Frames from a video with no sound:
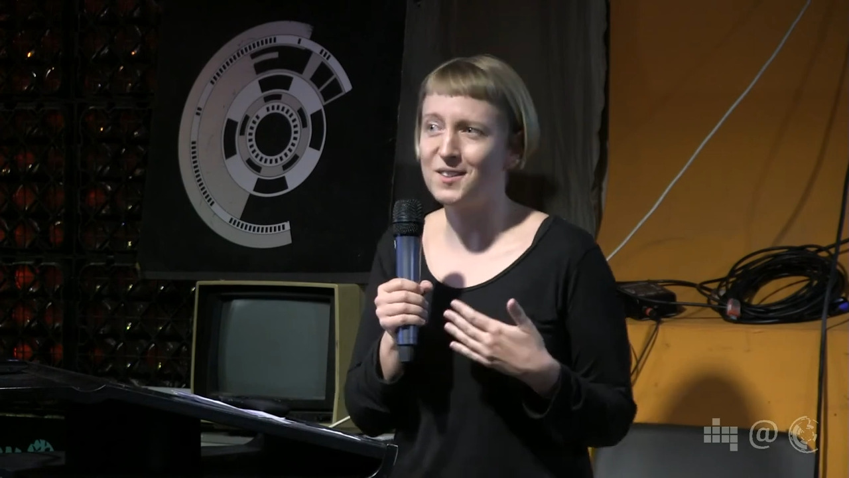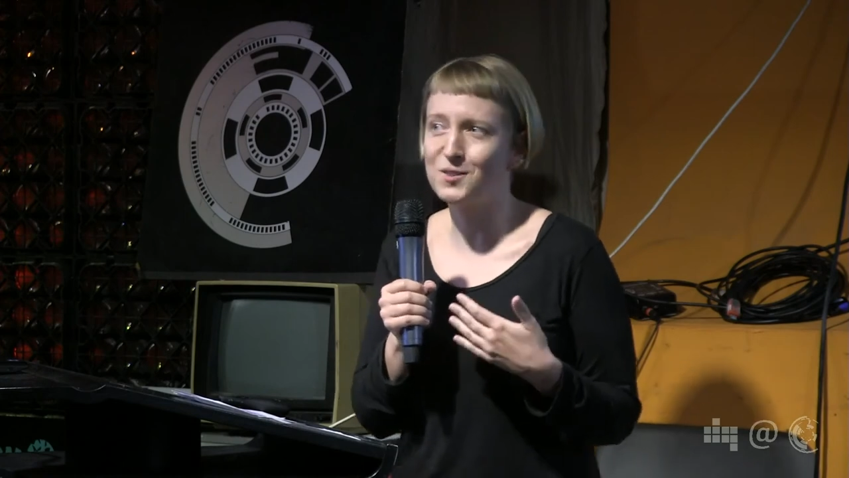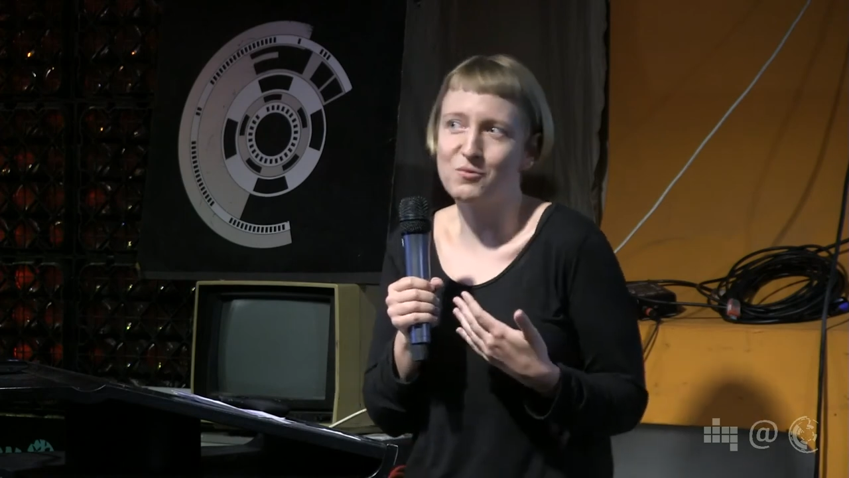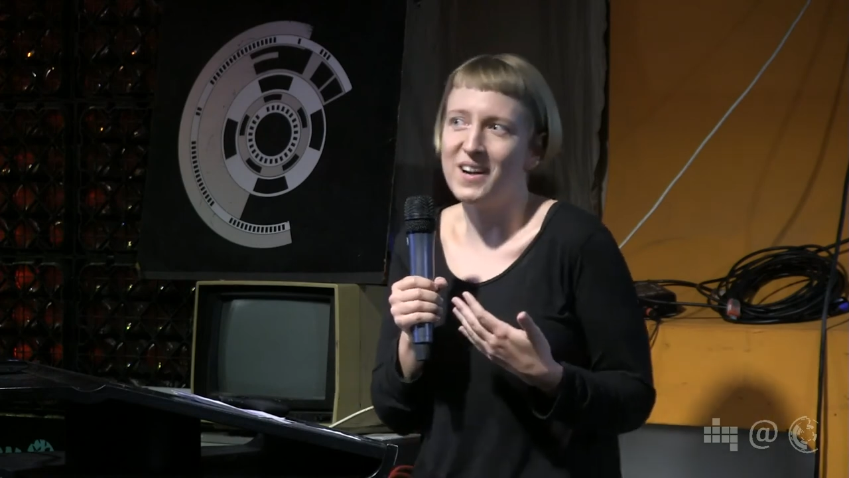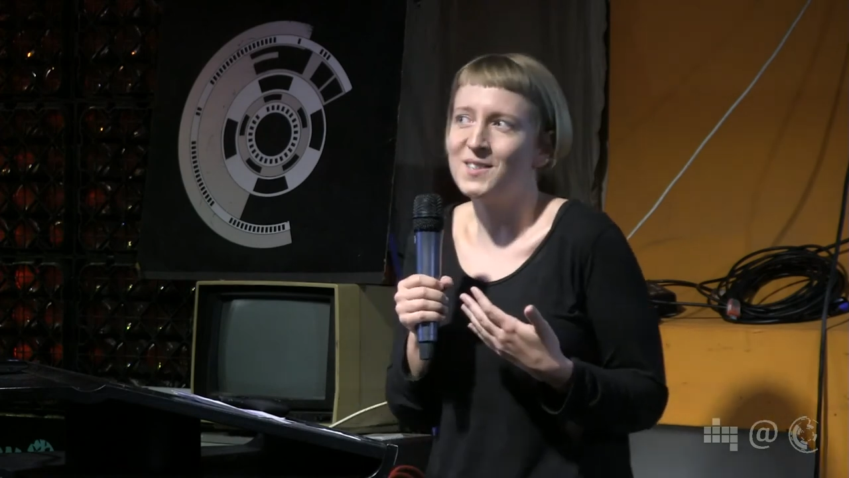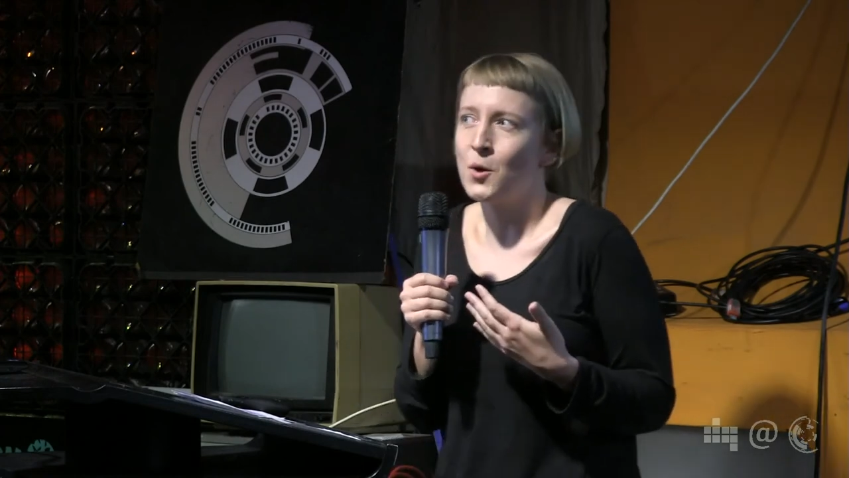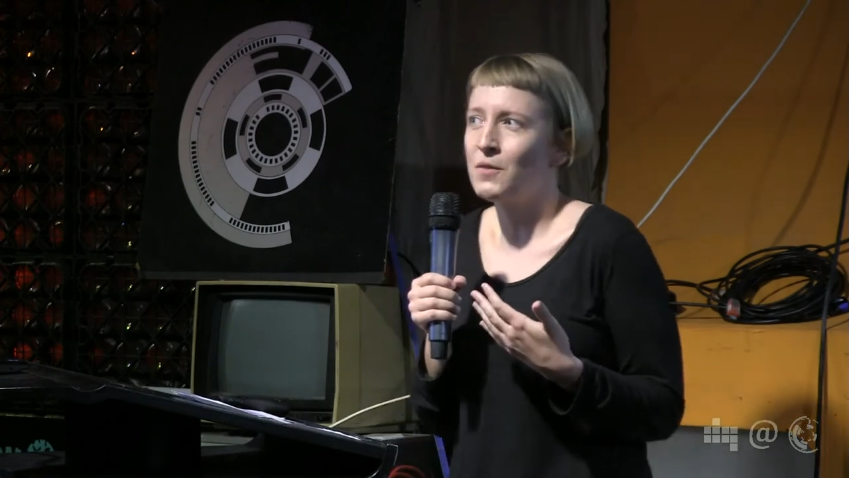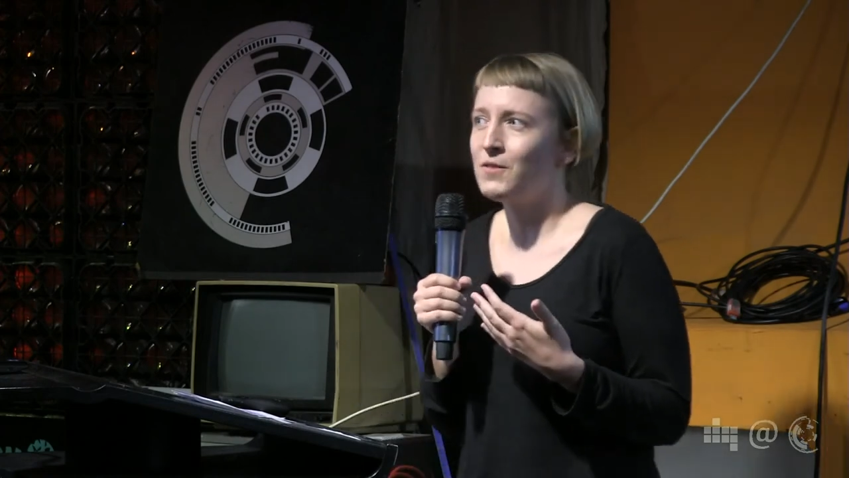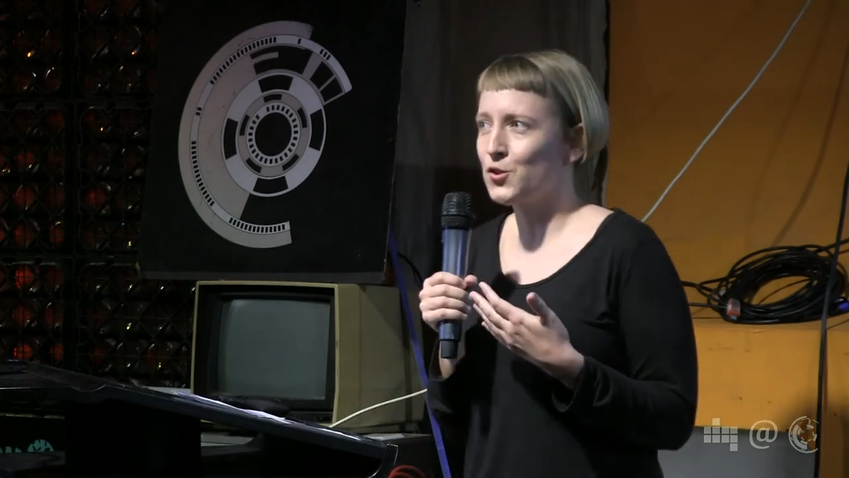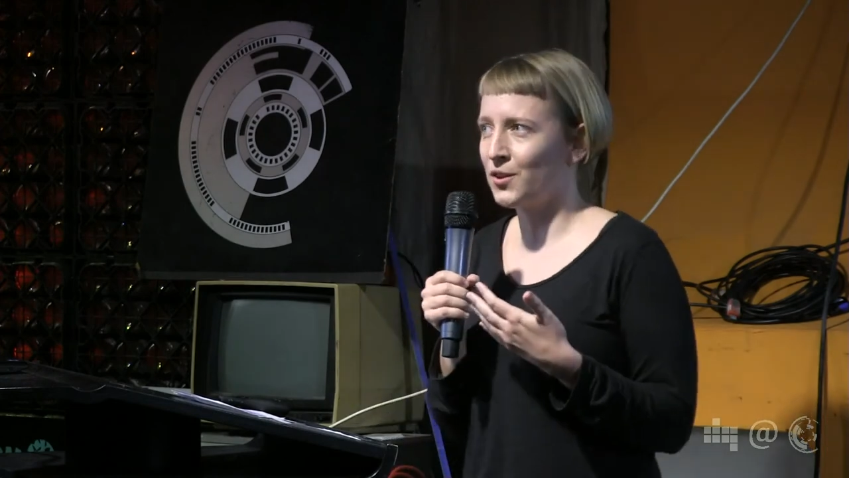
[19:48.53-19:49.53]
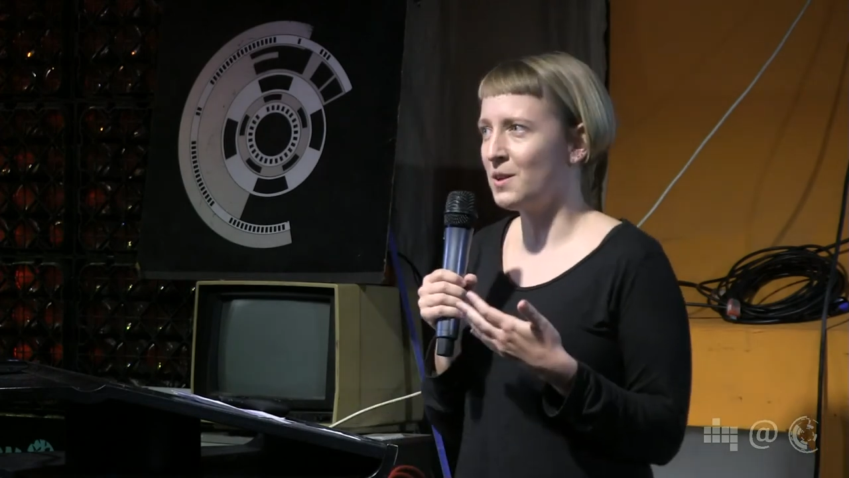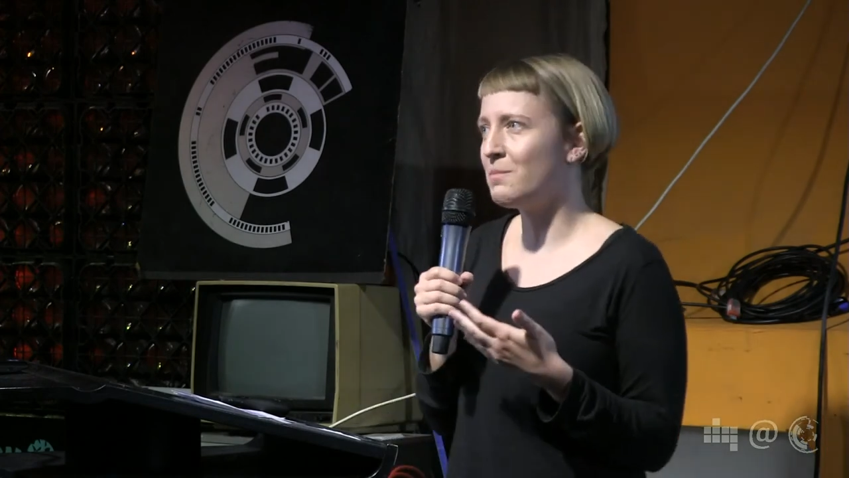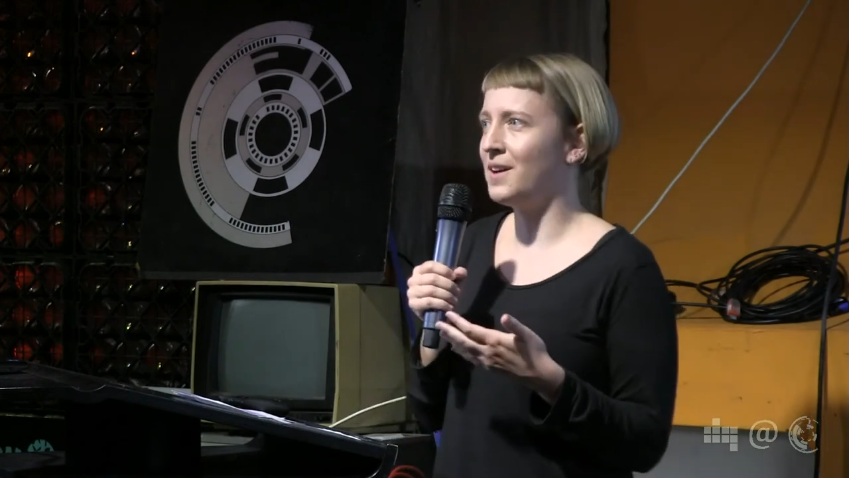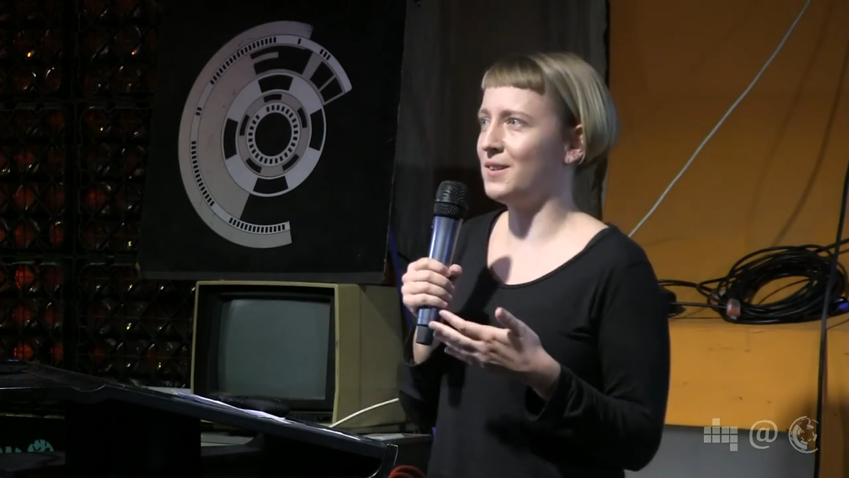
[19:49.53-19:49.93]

denn so war es ja irgendwie schon immer.